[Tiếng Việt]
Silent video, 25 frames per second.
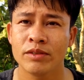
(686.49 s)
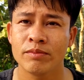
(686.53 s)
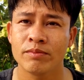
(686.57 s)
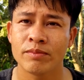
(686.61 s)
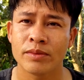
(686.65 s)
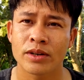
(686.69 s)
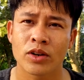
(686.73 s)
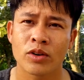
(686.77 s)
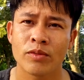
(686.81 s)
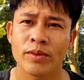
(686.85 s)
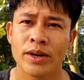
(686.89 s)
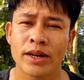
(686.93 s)

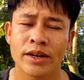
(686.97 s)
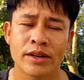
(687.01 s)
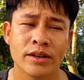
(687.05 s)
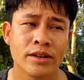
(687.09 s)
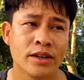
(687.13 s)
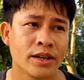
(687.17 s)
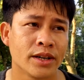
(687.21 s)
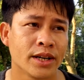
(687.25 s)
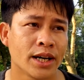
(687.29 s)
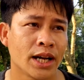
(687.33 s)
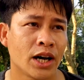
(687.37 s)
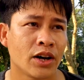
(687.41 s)
mình không biết là
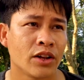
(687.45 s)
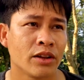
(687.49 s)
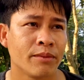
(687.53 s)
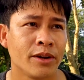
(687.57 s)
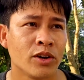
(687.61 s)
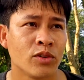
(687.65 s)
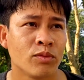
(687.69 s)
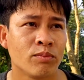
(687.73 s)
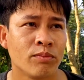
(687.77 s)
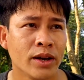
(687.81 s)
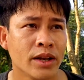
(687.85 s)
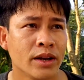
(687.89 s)
đường nào thì
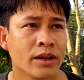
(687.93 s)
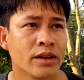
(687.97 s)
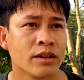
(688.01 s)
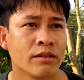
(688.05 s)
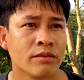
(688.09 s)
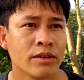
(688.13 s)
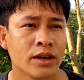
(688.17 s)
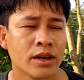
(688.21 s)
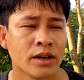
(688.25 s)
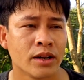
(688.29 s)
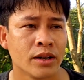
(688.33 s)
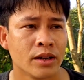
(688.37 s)
mình không biết, nhưng
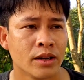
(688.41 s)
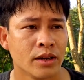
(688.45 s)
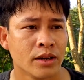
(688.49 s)
mà